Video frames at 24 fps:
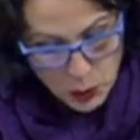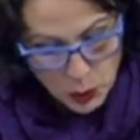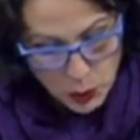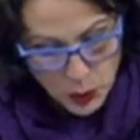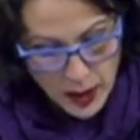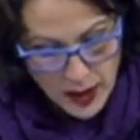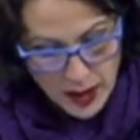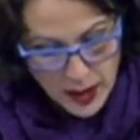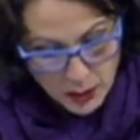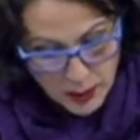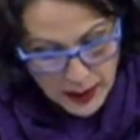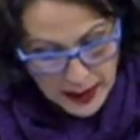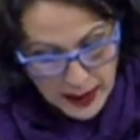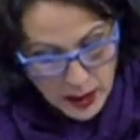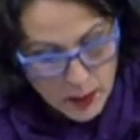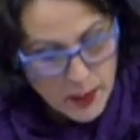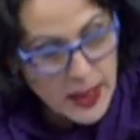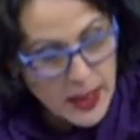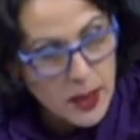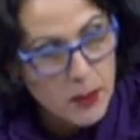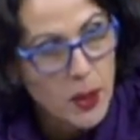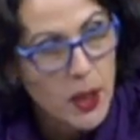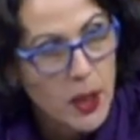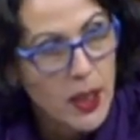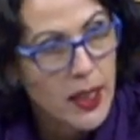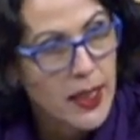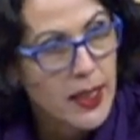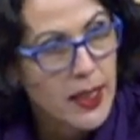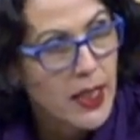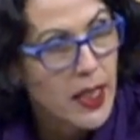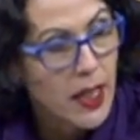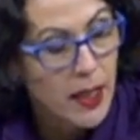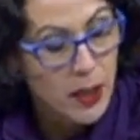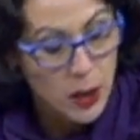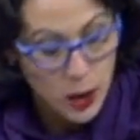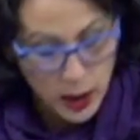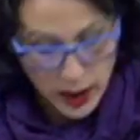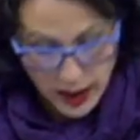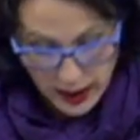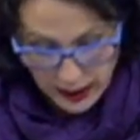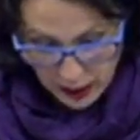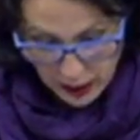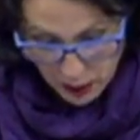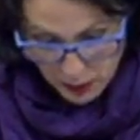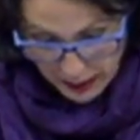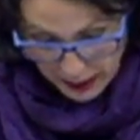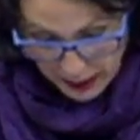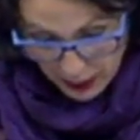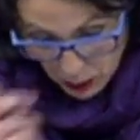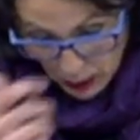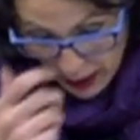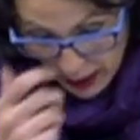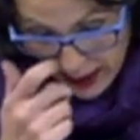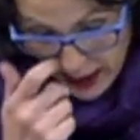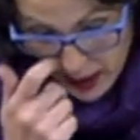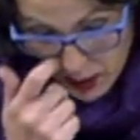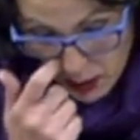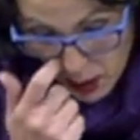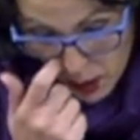junto a las víctimas, hemos registrado recientemente una ley de